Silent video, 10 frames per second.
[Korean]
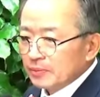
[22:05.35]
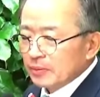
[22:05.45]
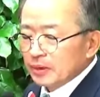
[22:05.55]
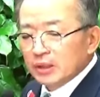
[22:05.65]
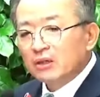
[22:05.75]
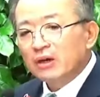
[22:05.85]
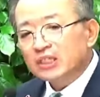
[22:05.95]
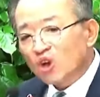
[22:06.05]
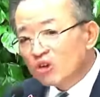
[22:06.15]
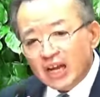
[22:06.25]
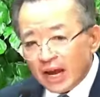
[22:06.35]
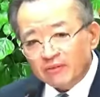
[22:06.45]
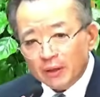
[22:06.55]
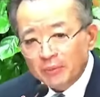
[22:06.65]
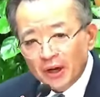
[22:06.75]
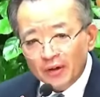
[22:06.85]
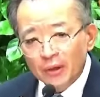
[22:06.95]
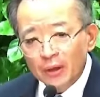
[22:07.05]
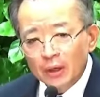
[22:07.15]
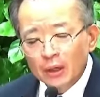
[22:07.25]
이거 정리 안 되면
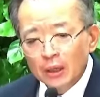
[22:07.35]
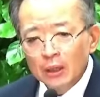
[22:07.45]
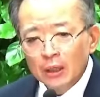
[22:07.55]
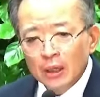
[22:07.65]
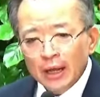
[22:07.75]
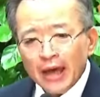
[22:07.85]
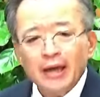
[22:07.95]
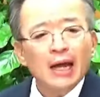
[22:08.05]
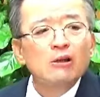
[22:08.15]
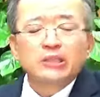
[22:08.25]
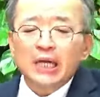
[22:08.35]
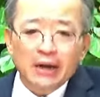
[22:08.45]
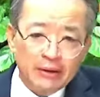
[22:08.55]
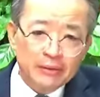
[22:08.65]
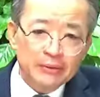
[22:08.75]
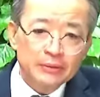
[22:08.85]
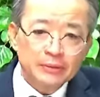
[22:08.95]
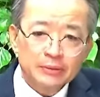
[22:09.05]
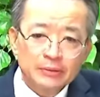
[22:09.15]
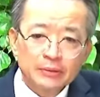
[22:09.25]
헷갈려 살아요.
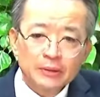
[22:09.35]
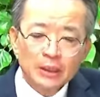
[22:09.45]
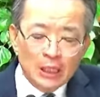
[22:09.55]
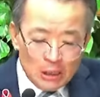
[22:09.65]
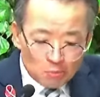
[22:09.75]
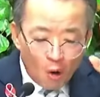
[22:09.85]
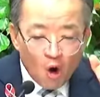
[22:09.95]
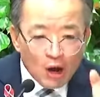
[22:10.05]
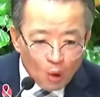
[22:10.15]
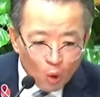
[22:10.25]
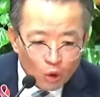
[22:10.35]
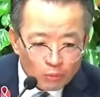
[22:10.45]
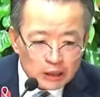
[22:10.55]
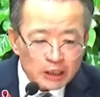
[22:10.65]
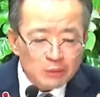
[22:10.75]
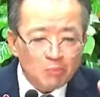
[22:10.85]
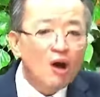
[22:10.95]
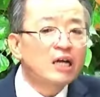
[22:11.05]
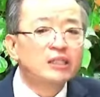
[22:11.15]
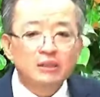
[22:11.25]
뭐가 오름인지 뭐가
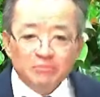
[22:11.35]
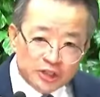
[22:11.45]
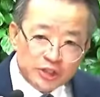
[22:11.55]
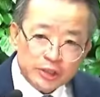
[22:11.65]
그름인지.